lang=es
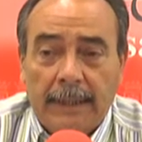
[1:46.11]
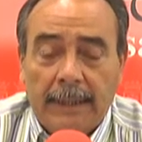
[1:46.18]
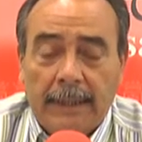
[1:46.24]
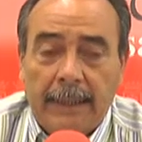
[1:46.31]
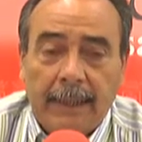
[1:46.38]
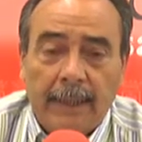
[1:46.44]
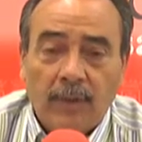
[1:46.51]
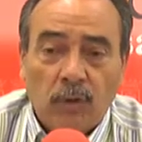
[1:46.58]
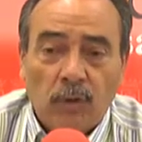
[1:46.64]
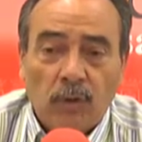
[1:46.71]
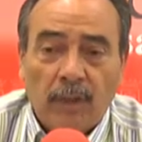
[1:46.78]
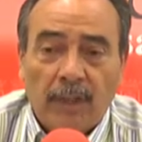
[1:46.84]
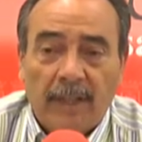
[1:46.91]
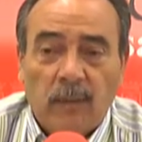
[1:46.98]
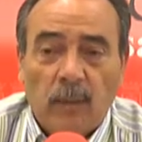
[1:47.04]
De
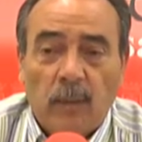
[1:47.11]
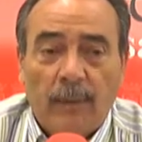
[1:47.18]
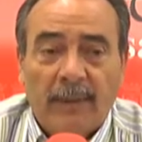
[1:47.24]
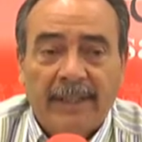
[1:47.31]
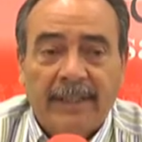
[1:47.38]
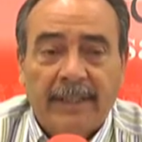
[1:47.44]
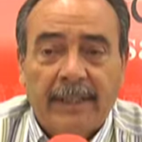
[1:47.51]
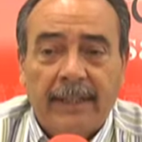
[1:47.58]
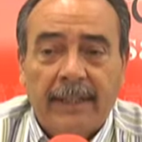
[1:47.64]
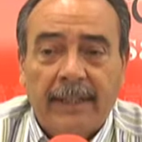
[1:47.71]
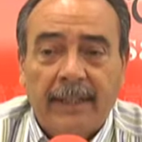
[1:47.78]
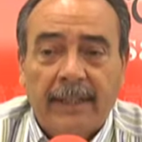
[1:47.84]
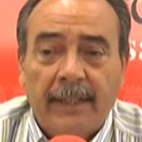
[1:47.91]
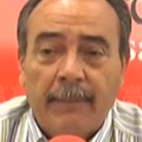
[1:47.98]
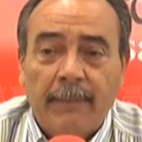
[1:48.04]
hecho, las nuevas
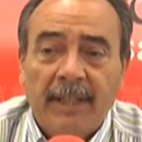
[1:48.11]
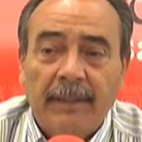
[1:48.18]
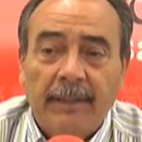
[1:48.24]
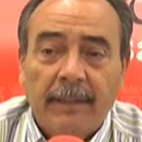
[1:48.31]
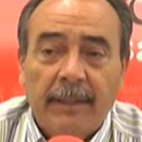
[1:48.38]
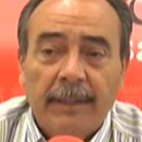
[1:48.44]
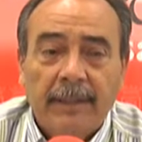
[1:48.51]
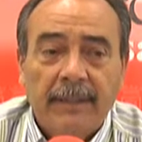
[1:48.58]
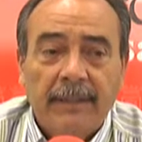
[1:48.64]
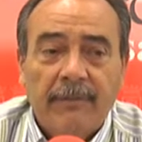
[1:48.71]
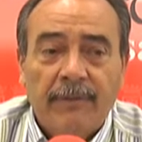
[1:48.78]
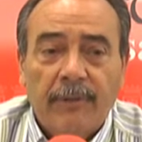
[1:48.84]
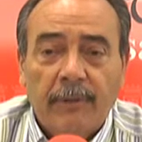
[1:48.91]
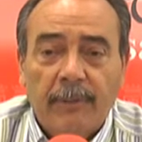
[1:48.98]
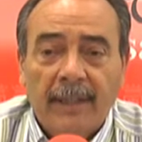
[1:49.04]
herramientas
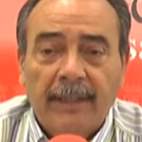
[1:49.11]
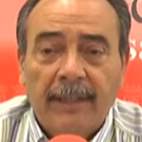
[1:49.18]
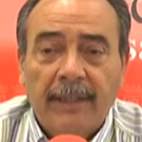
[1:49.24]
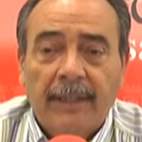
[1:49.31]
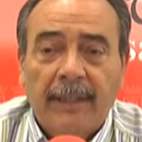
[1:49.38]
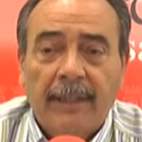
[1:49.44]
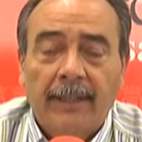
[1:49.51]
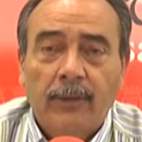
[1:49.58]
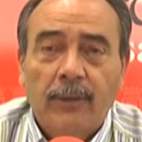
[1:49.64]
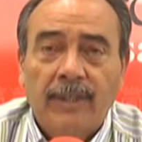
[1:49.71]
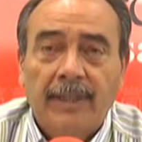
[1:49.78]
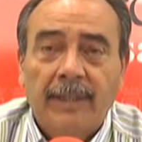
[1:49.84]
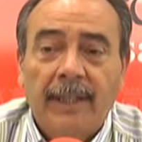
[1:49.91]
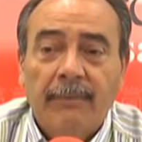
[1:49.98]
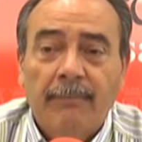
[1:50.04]
informáticas que ellos
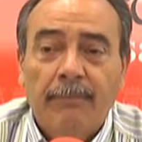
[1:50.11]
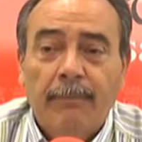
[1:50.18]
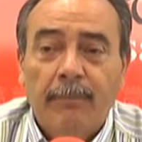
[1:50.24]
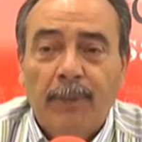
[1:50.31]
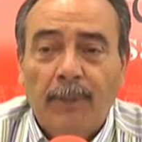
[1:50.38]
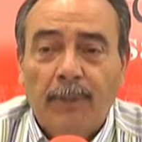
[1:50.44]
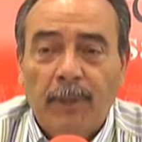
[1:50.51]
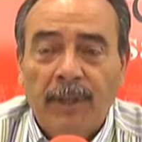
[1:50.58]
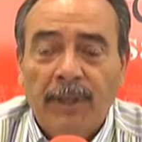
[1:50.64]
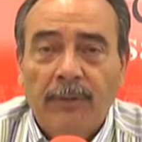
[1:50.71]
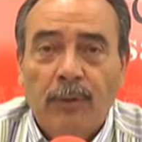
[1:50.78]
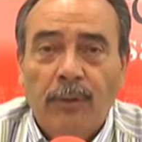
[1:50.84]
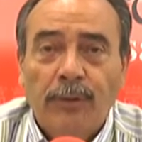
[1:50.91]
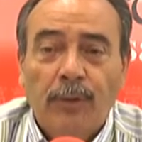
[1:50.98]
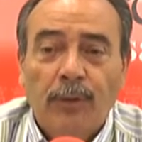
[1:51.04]
están
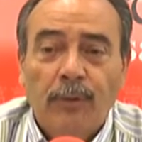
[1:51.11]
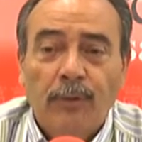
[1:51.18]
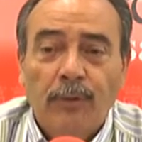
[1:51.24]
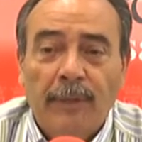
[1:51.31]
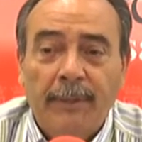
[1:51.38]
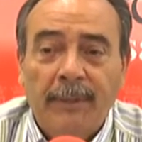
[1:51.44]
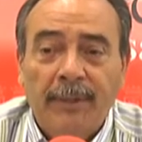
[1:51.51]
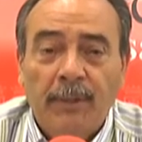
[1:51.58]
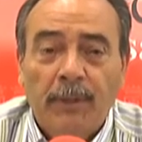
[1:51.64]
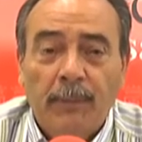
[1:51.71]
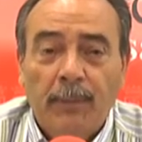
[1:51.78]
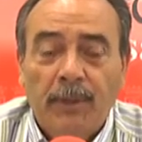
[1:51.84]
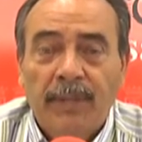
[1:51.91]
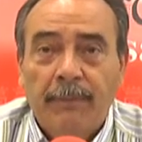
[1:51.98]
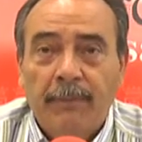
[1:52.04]
proponiendo a otros ayuntamientos,
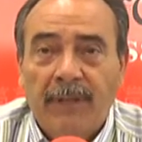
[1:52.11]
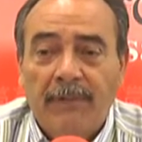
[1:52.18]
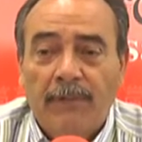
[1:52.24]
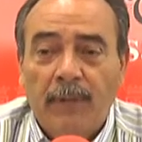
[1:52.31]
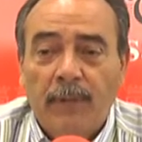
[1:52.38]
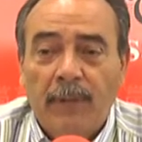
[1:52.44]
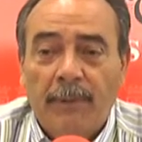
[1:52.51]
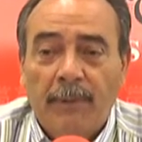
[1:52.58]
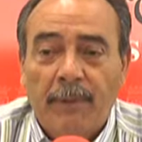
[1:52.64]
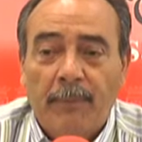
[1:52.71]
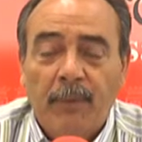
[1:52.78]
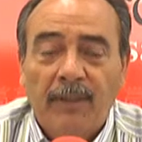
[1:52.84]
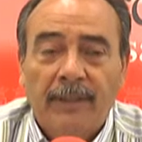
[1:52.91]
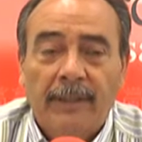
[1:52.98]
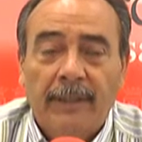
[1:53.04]
pues siempre fue una
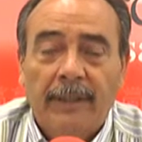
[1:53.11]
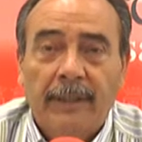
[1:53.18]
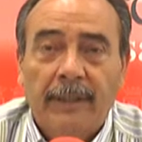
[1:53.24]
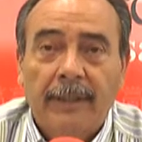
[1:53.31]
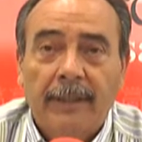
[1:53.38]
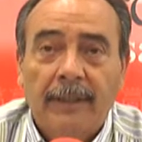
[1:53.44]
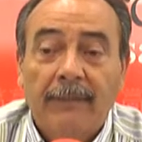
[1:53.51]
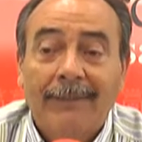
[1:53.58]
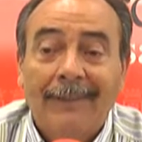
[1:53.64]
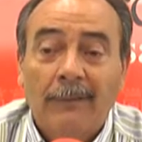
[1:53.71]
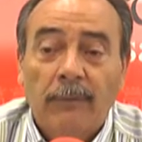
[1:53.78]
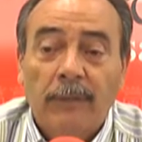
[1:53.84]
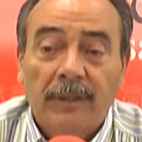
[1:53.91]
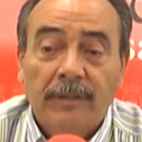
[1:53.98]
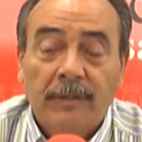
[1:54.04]
propuesta del
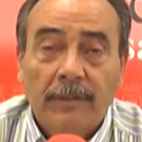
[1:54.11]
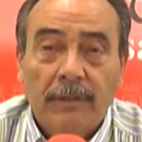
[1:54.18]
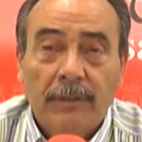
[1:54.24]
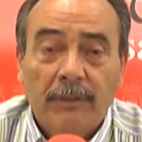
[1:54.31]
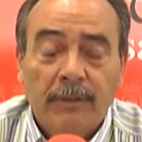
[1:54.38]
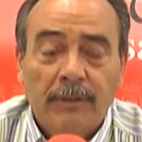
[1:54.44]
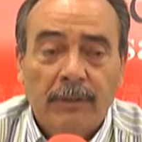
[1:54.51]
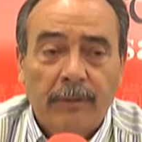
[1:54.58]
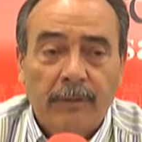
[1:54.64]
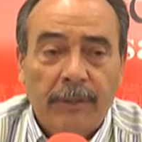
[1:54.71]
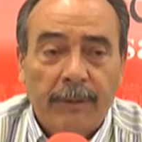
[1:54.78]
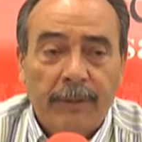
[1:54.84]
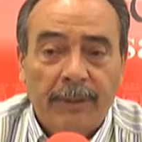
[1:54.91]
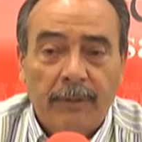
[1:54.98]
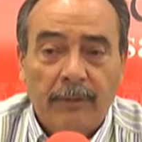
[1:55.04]
nuestro, de nuestro
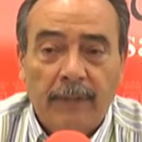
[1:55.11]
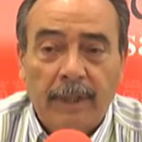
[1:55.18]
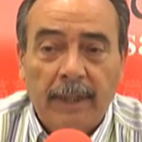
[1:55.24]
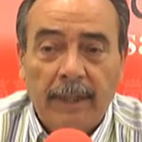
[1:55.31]
ayuntamiento